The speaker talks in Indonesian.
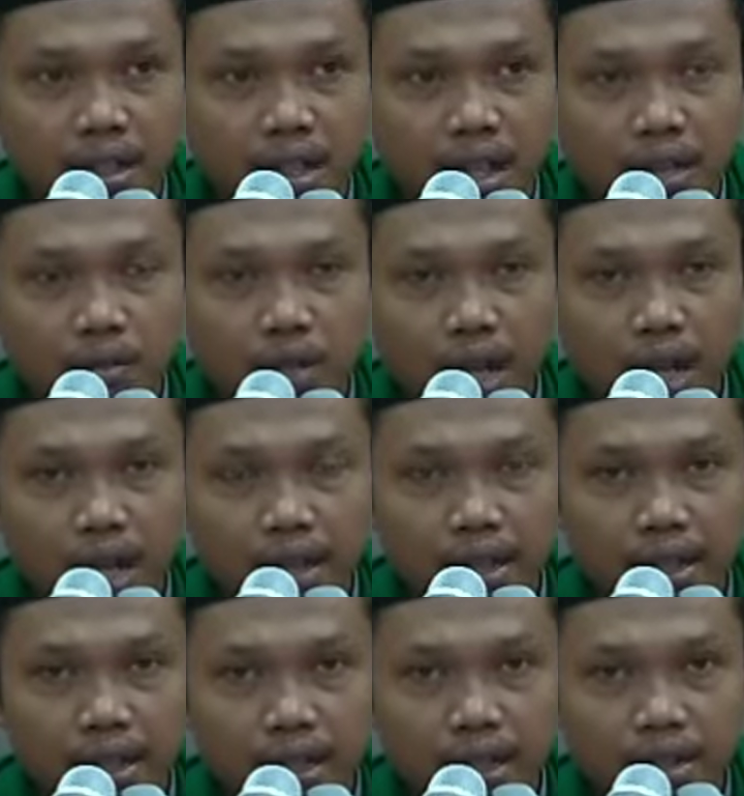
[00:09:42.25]
Adapun
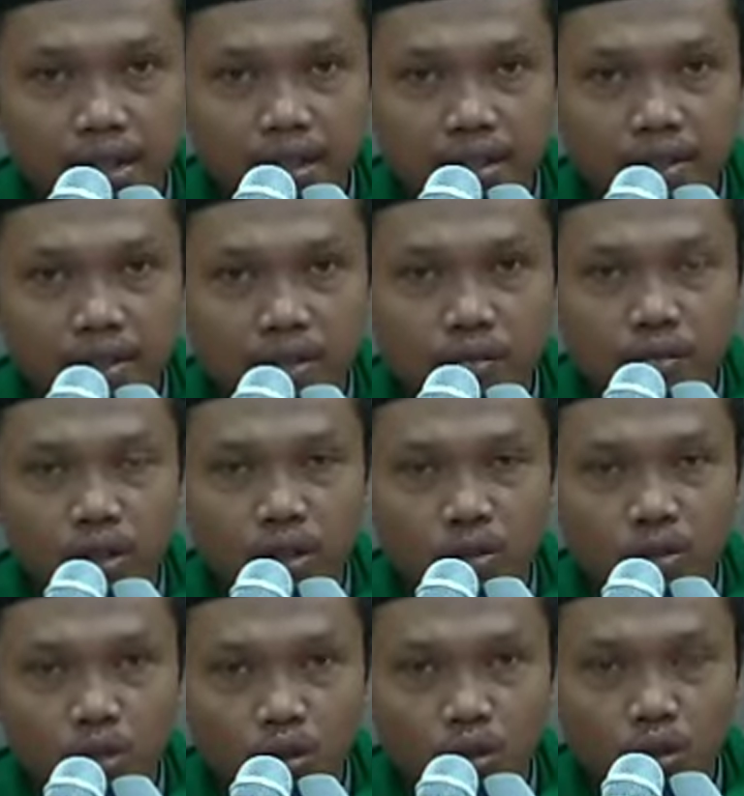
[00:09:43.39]
hakikatnya semua
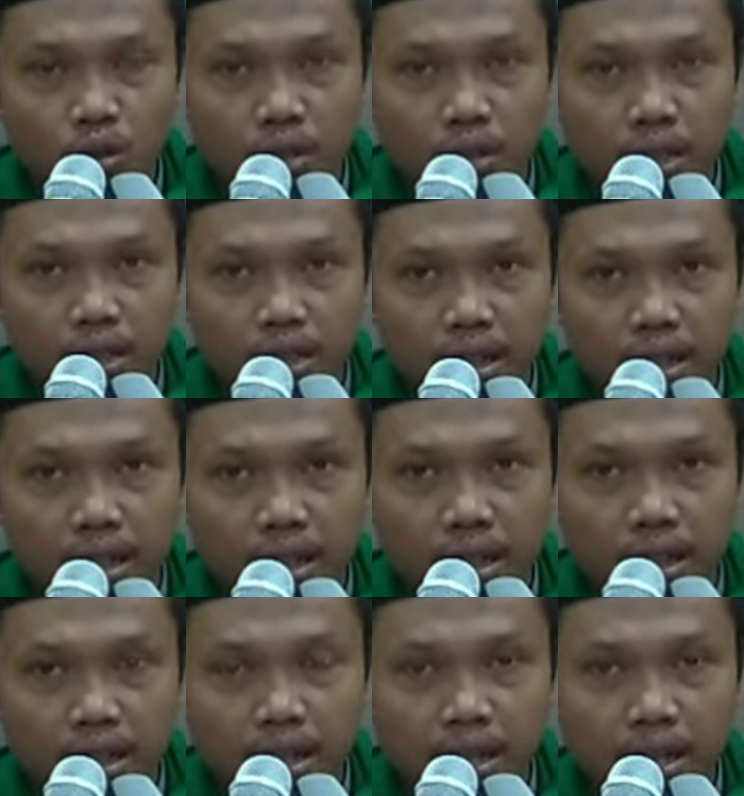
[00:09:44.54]
itu kita
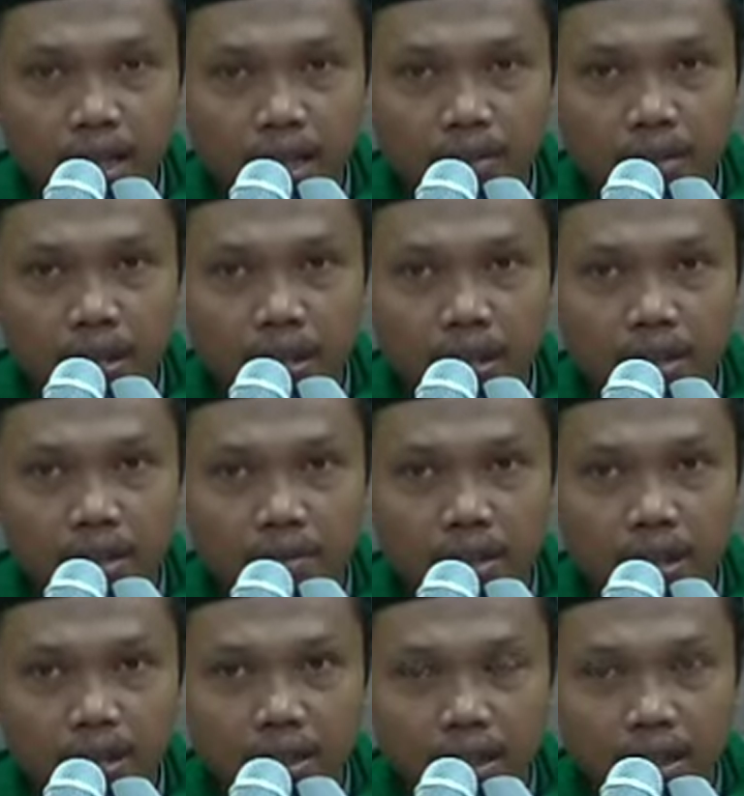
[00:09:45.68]
dan apa yang kita
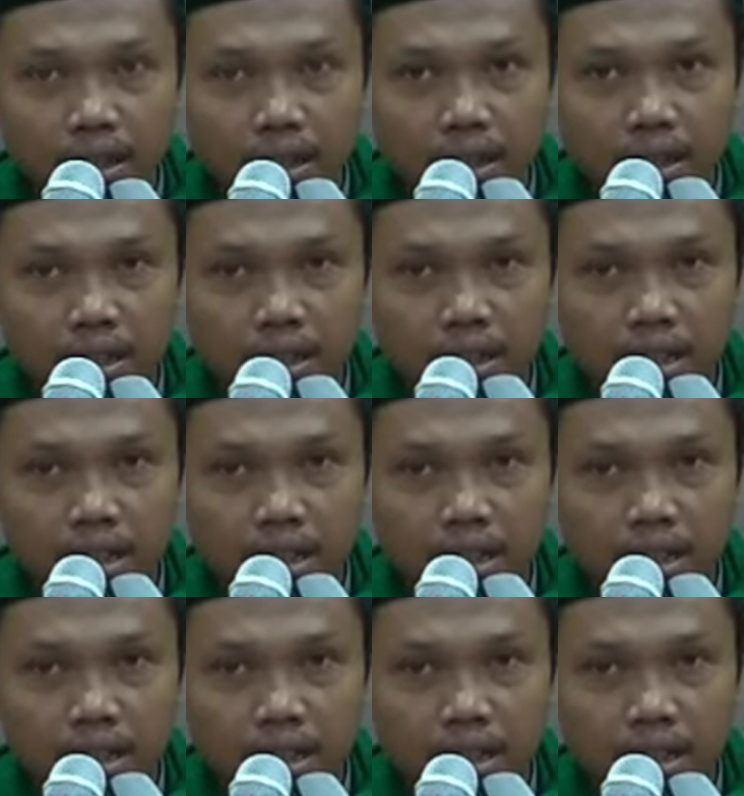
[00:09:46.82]
miliki